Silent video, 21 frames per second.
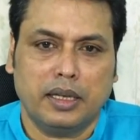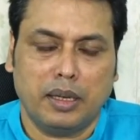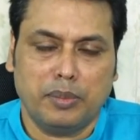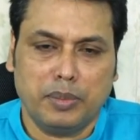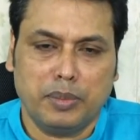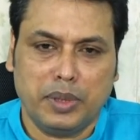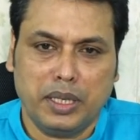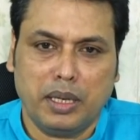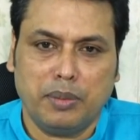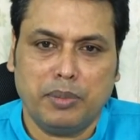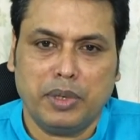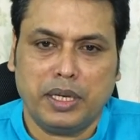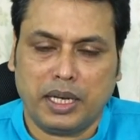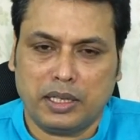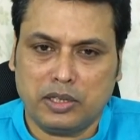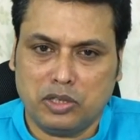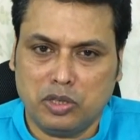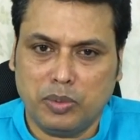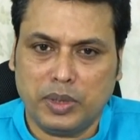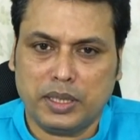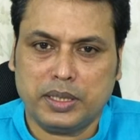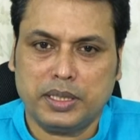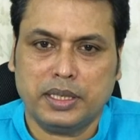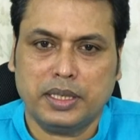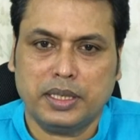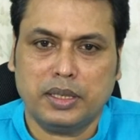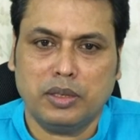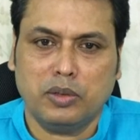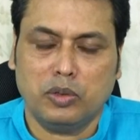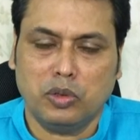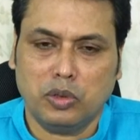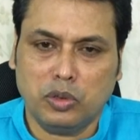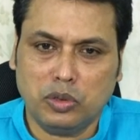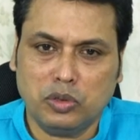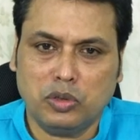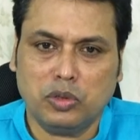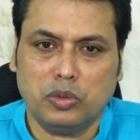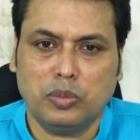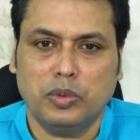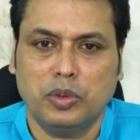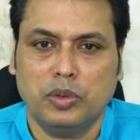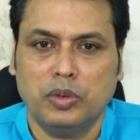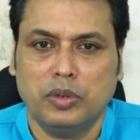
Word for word: আমি আমার রাজ্যবাসীকে অনুরোধ করব